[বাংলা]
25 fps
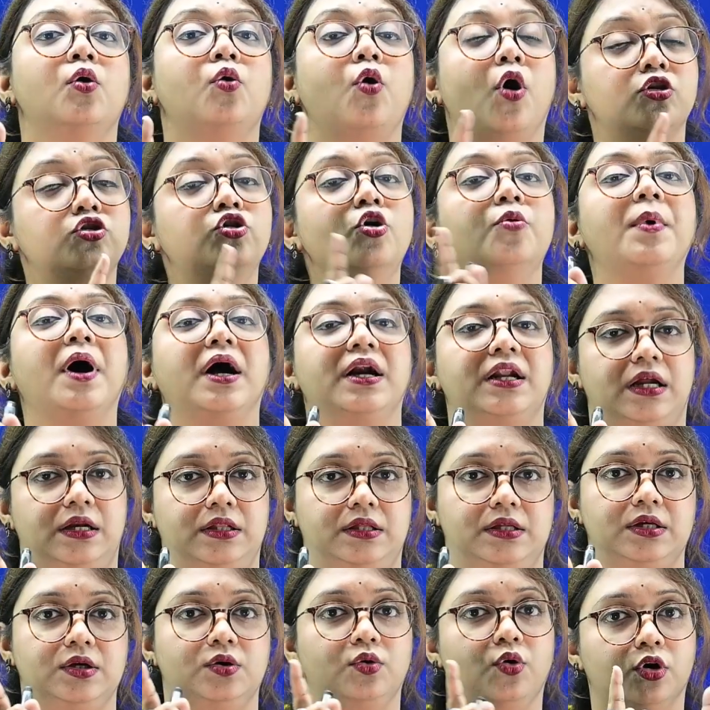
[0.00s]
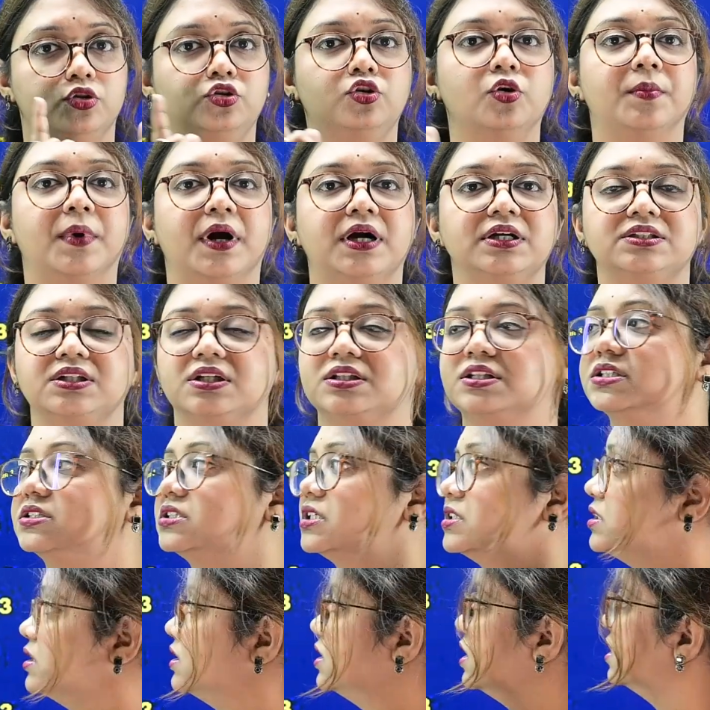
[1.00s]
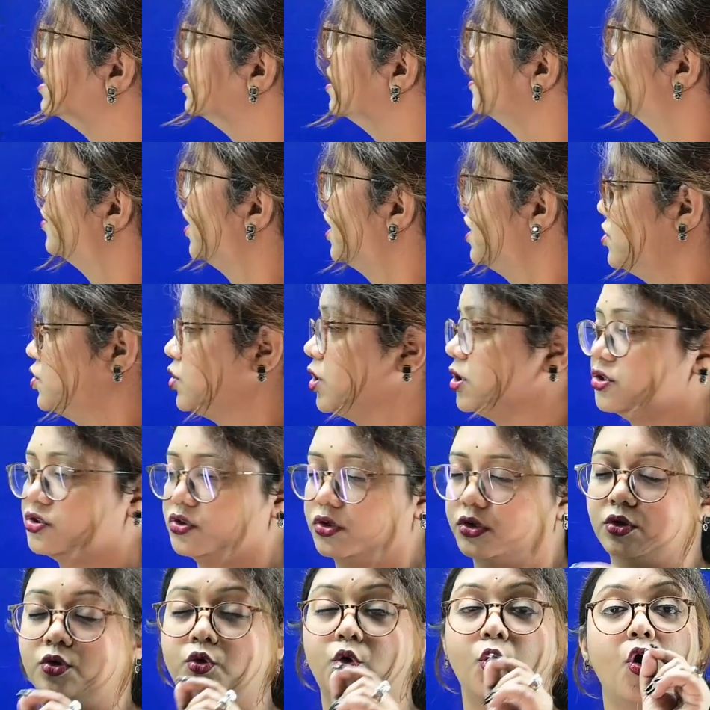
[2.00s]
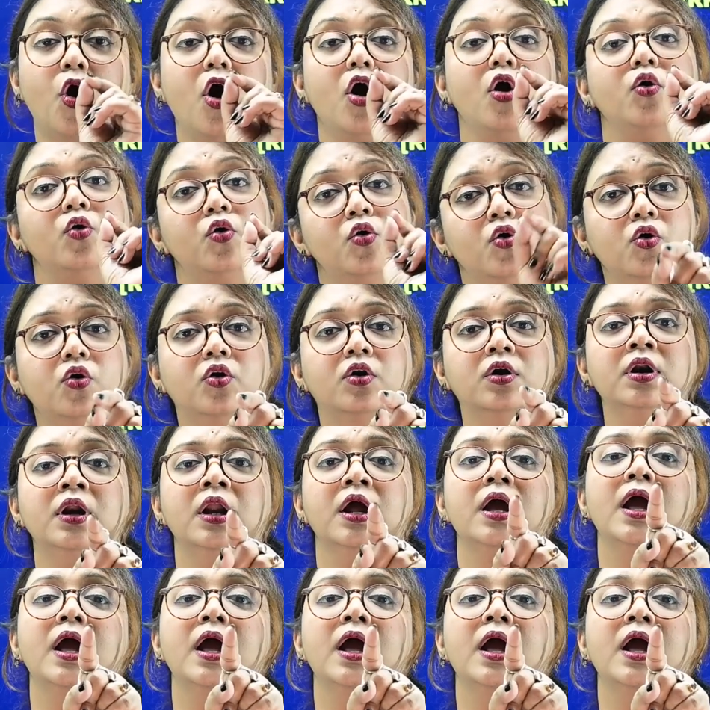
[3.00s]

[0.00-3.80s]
কতবার আর কি কতবার জানতে চেয়েছি ঠিক আছে মানে সরি সরি কখন